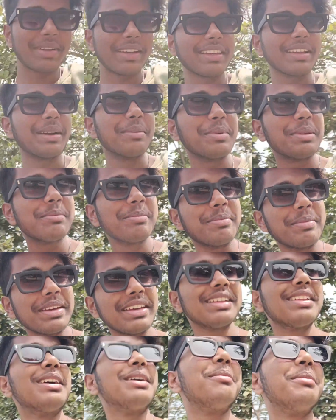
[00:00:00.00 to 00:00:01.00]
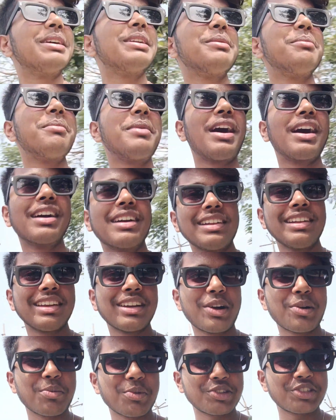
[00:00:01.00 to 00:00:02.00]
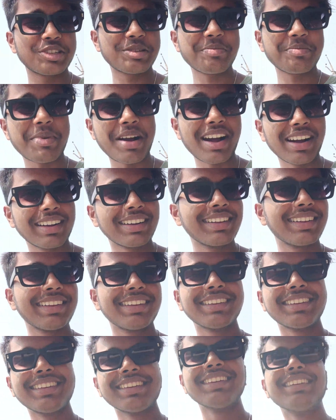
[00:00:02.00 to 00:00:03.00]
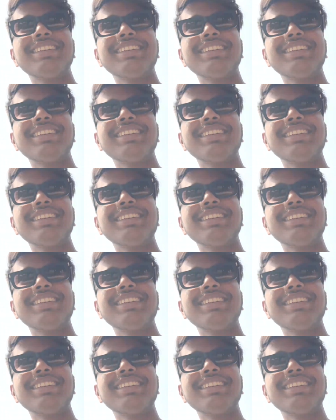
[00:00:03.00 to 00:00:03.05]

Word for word: भाई अभी मेन हमारे मांगली गांव पहुंचे मांगली